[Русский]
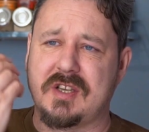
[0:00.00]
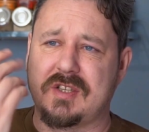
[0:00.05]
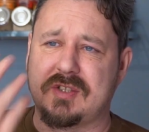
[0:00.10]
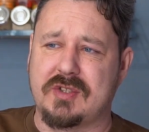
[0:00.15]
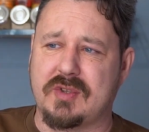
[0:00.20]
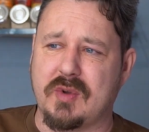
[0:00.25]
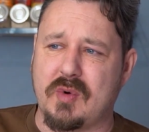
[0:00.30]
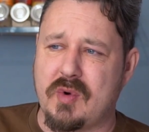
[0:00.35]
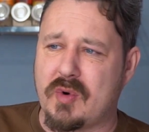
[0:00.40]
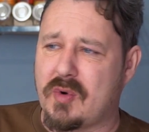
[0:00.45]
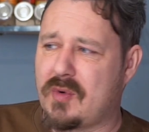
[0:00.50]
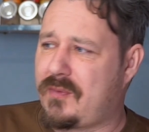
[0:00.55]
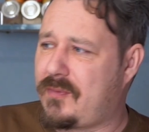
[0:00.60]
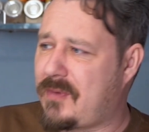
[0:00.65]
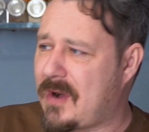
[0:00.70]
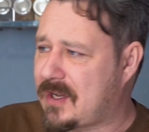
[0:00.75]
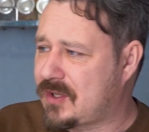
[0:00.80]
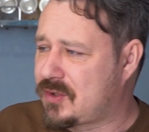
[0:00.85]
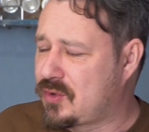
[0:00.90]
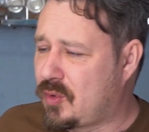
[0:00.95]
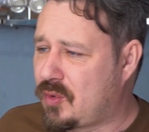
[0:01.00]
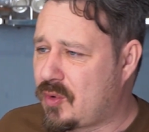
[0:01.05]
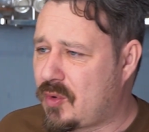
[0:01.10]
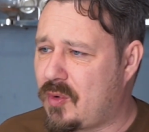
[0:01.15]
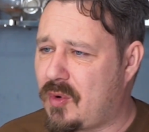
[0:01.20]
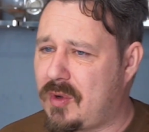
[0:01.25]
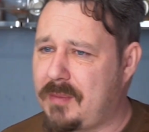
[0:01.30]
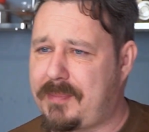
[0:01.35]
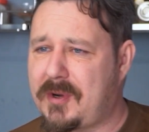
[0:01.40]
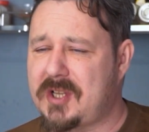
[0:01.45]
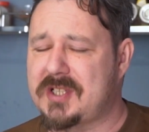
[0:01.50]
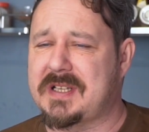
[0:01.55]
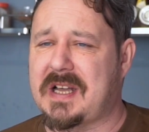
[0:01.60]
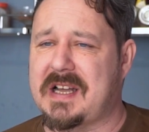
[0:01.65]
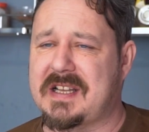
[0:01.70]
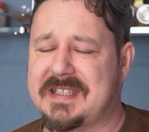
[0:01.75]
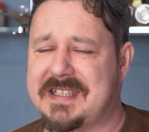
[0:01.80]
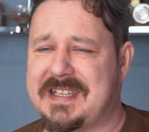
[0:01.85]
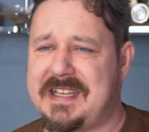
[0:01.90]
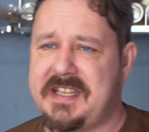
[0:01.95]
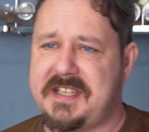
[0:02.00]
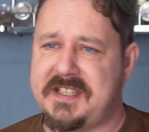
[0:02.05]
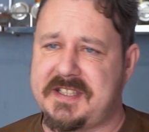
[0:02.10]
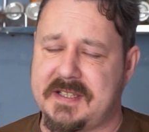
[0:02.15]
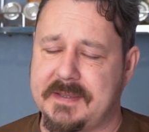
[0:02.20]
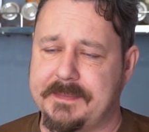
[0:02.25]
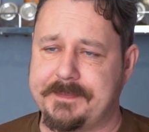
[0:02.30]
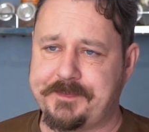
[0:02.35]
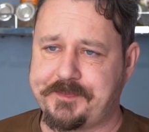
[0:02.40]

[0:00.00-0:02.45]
текстуру, фактуру, он просто как слизь.